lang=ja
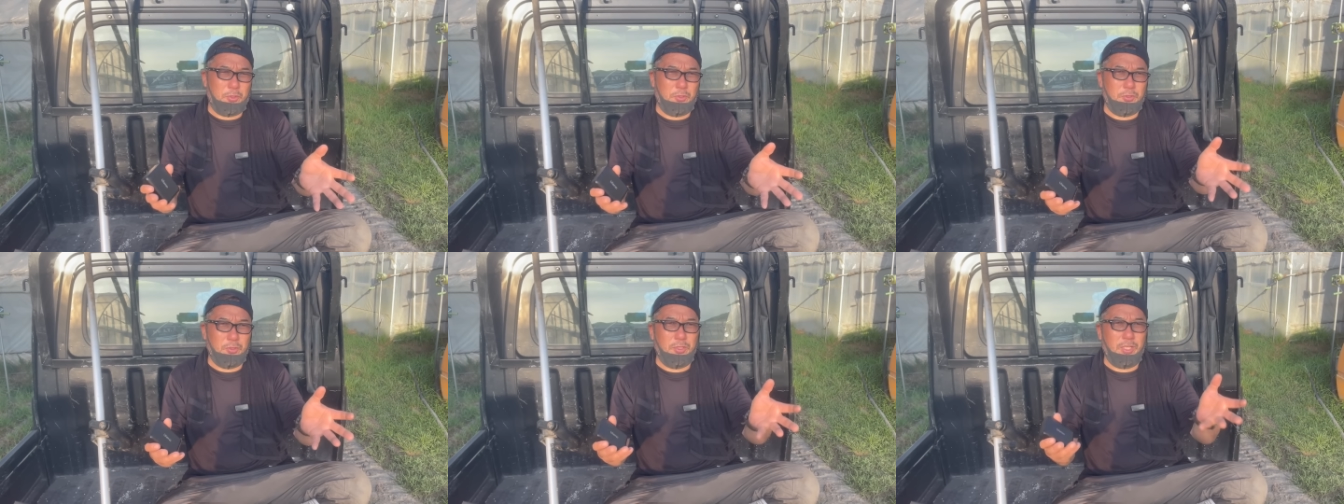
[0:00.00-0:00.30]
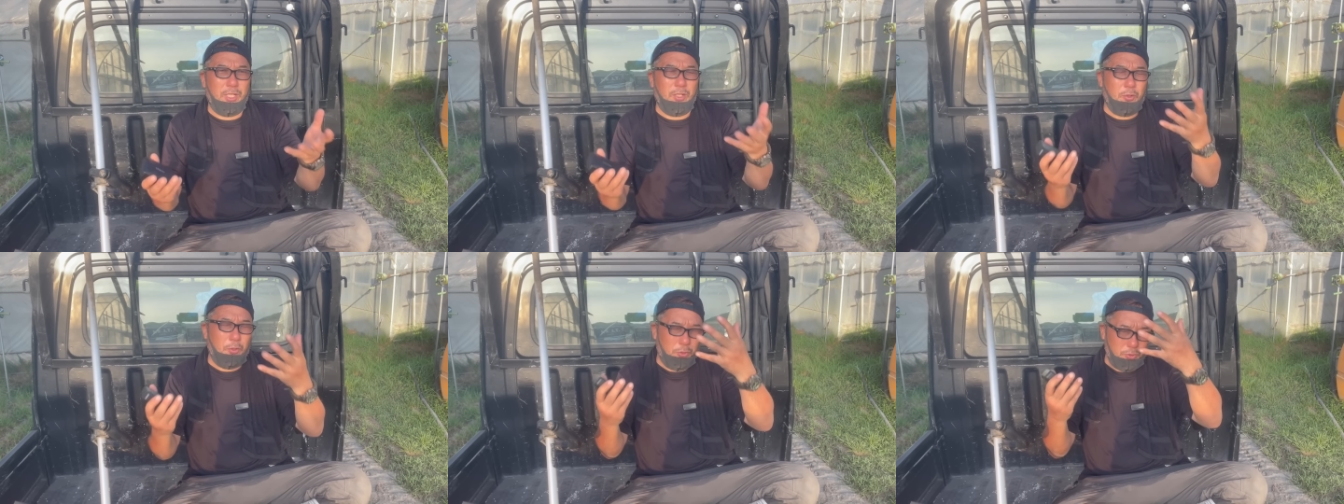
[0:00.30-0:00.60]
こと
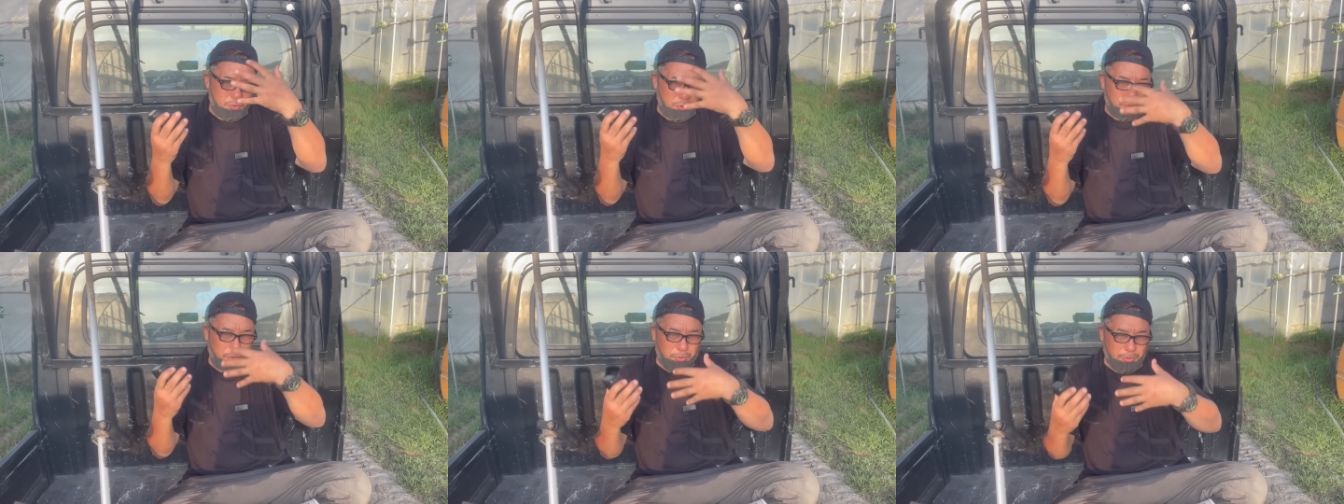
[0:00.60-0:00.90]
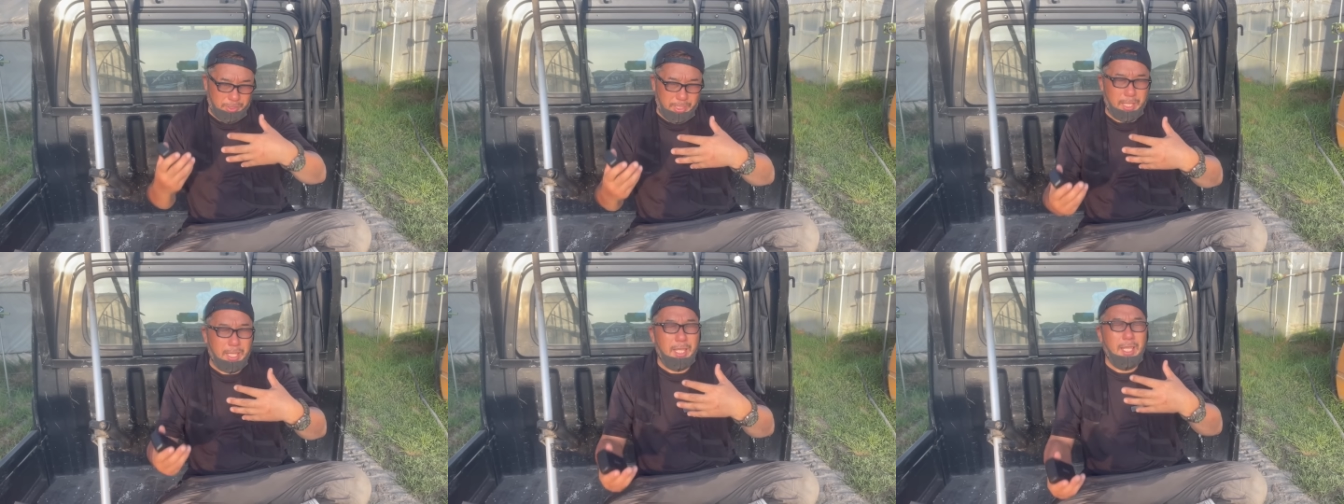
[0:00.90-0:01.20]
でこうちょっ
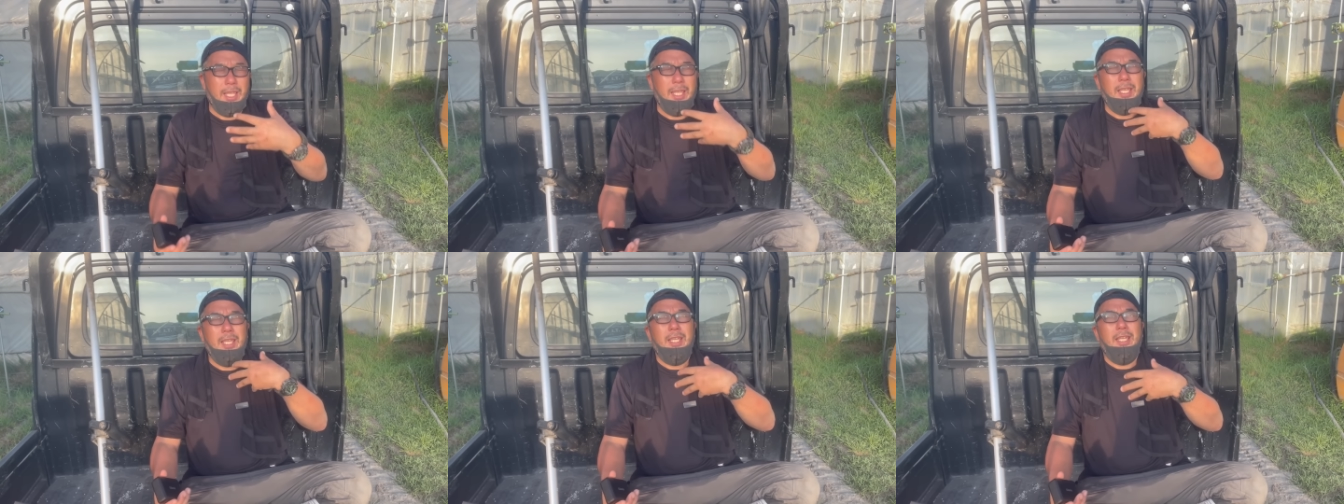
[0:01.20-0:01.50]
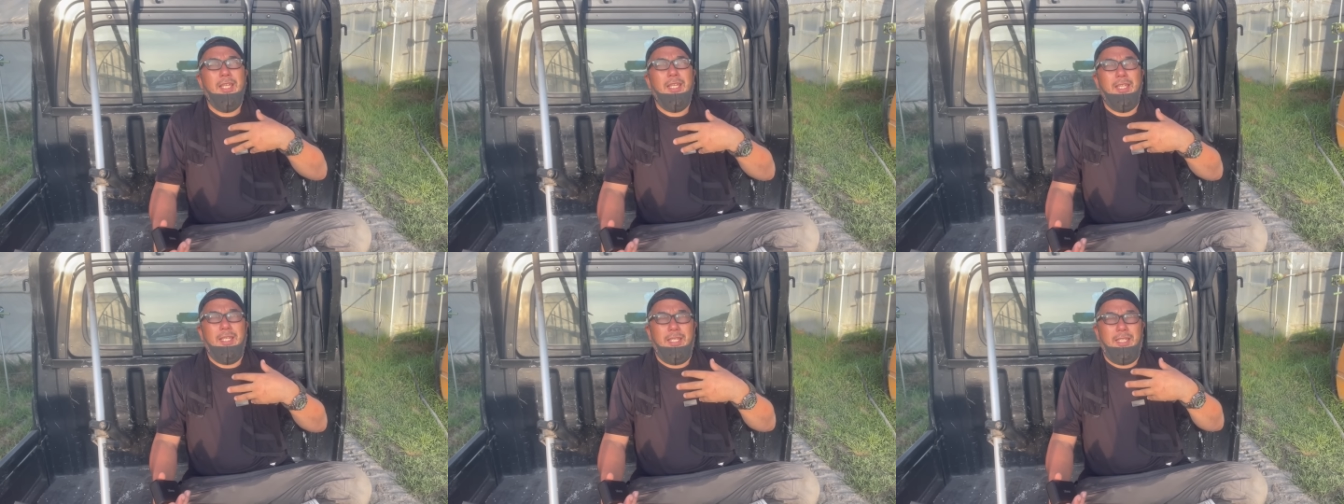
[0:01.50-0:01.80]
とね、
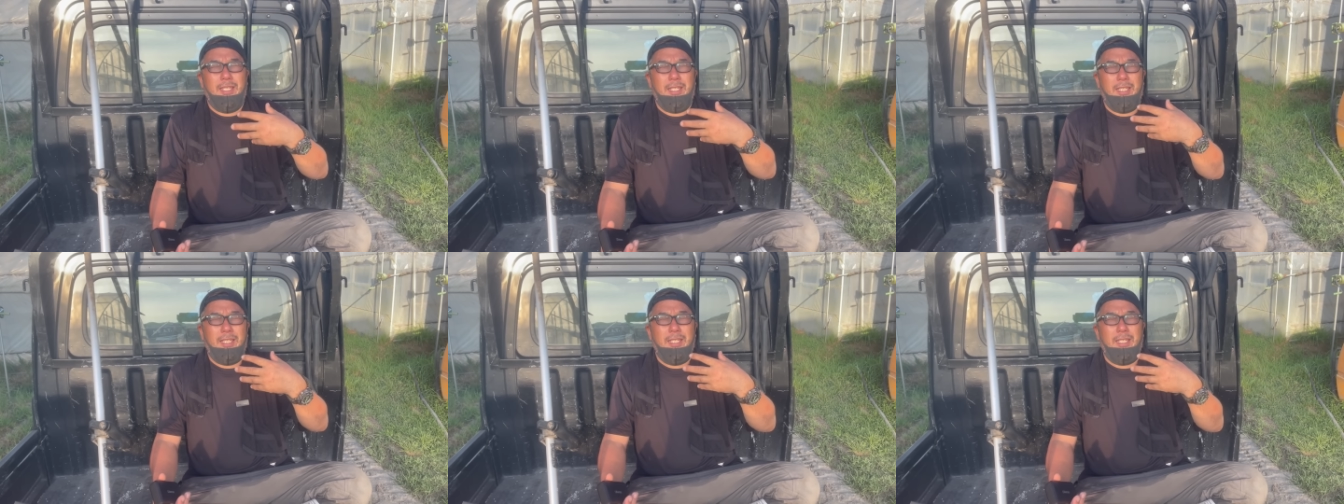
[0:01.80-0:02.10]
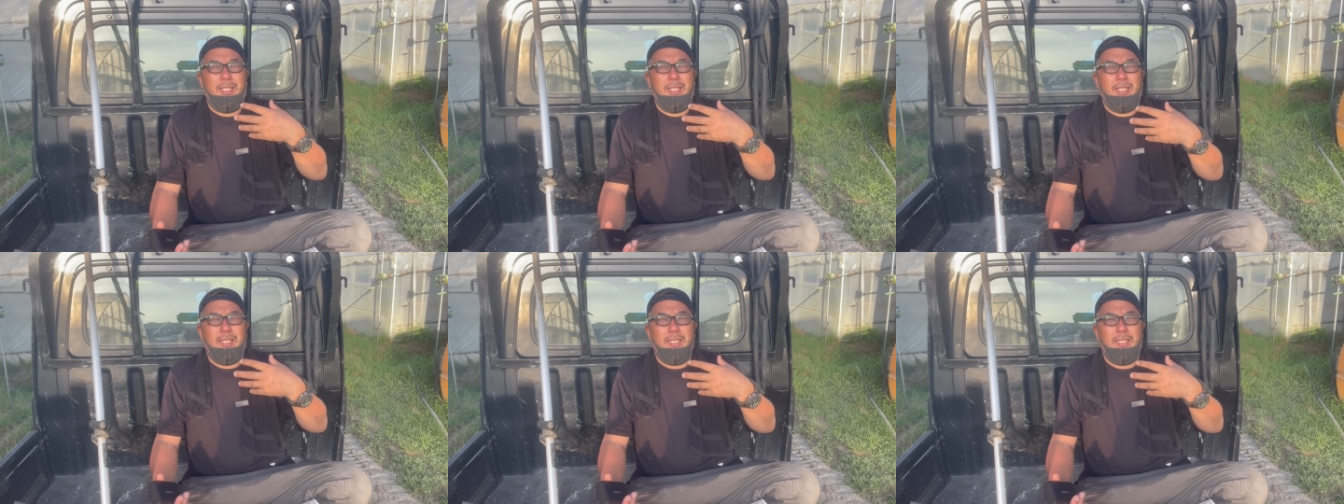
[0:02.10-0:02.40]

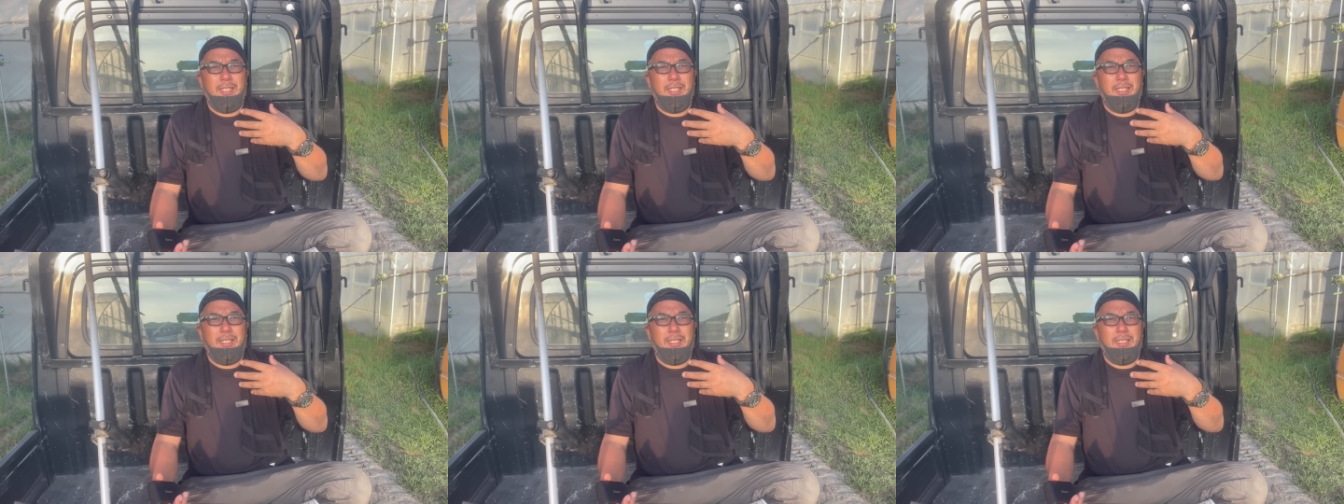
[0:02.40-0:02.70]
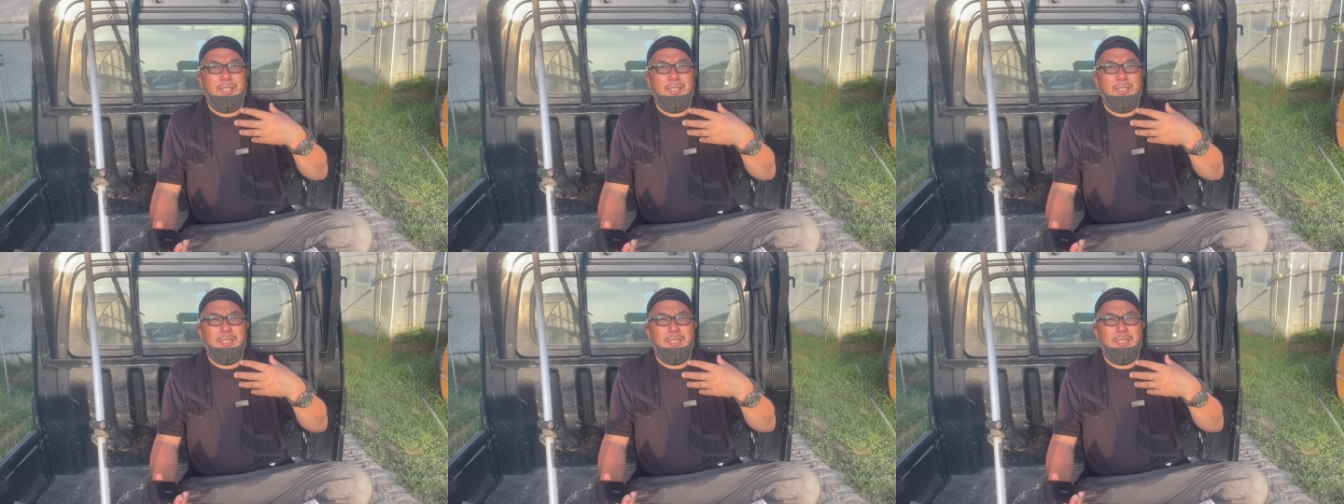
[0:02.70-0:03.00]

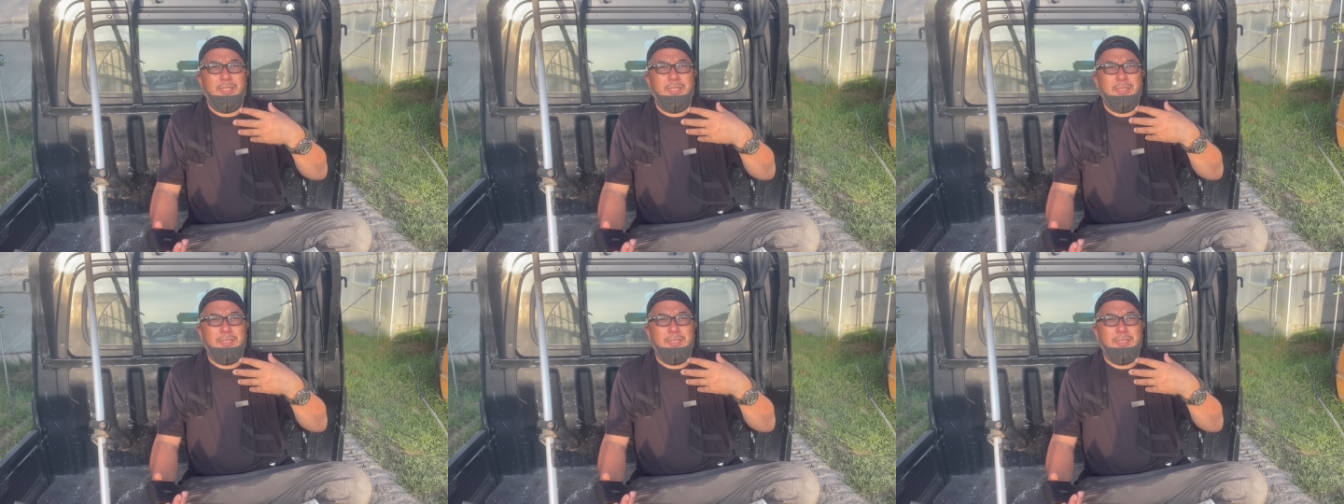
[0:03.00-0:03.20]
えー、